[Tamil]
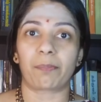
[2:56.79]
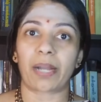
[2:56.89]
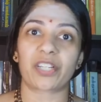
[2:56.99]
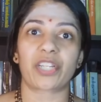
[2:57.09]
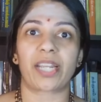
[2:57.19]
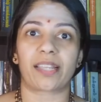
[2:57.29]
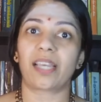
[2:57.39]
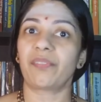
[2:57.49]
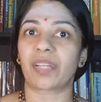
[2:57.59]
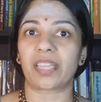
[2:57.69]
பாஷையில்
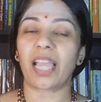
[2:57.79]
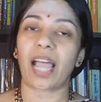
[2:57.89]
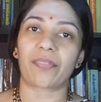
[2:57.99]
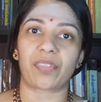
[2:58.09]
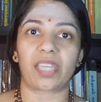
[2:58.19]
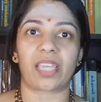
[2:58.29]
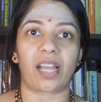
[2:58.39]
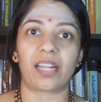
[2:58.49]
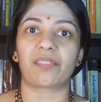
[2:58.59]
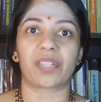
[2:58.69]
தான் வந்து அந்த
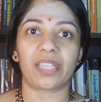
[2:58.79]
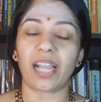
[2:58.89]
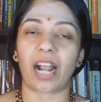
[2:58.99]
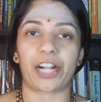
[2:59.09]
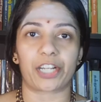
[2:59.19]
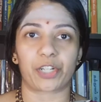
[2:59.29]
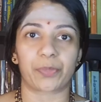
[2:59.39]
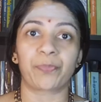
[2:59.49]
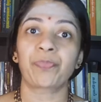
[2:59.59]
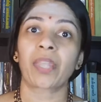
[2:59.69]
யானை வந்து
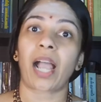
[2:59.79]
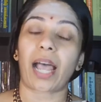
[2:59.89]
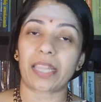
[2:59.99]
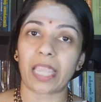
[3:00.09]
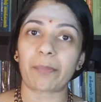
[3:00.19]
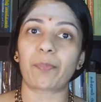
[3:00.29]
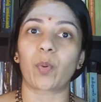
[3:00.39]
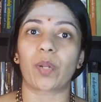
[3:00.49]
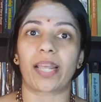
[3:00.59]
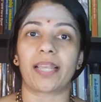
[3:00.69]
அடங்கும் அதே
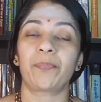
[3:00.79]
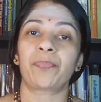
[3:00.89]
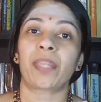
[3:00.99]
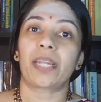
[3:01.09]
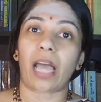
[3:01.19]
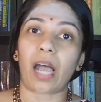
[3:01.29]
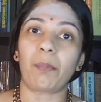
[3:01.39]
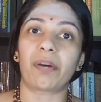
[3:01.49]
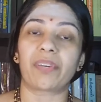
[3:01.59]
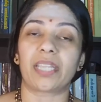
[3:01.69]
போல்
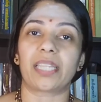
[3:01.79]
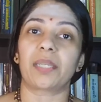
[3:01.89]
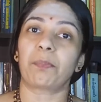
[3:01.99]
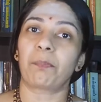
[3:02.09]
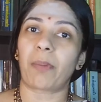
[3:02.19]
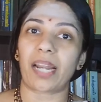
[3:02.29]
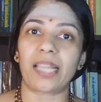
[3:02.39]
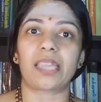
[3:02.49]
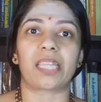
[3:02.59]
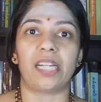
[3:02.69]
நாம் வந்து
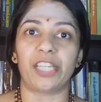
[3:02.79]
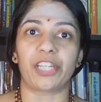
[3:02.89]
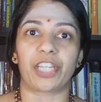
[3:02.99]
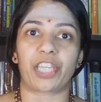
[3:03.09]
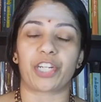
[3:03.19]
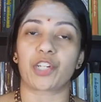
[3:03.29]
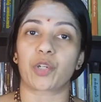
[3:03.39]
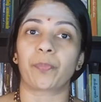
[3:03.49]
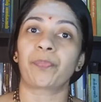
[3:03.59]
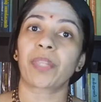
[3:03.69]
மலத்தில்
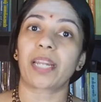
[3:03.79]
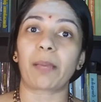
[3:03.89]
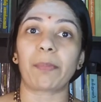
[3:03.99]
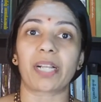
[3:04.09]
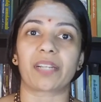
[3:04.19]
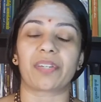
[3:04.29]
இருக்கின்றோம் நமக்கு